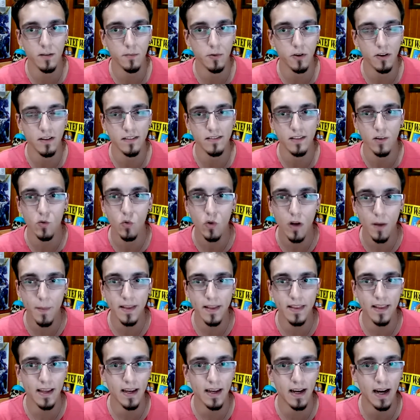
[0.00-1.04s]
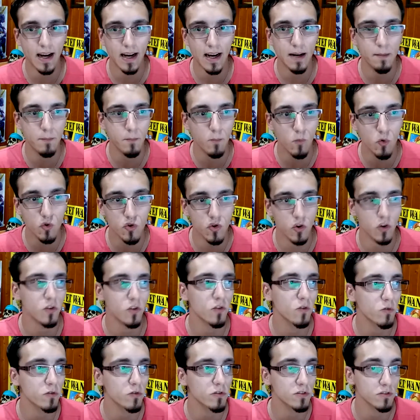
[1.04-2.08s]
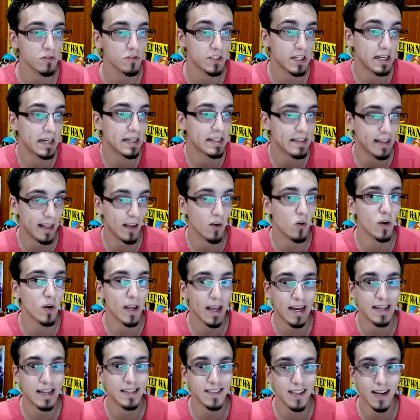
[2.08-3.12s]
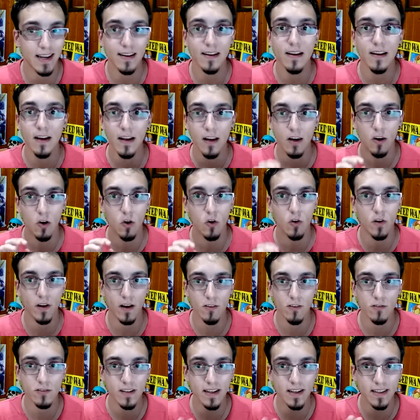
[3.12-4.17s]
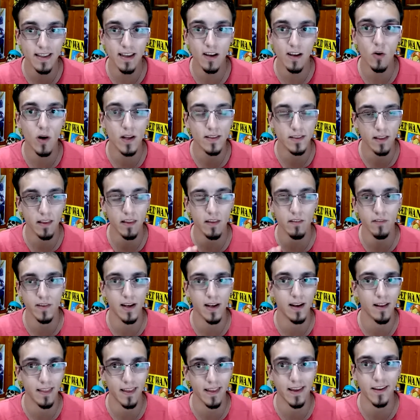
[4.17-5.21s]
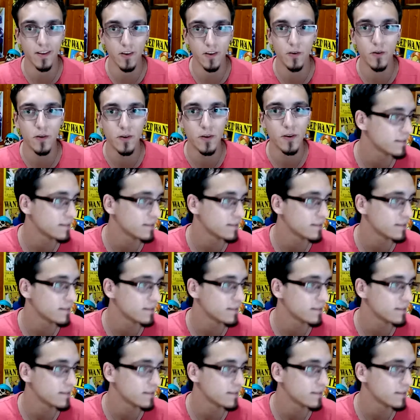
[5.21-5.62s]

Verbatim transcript: porque seguramente haga muchos concursos, ya que tengo que gastar los crowns que tengo antes de final de año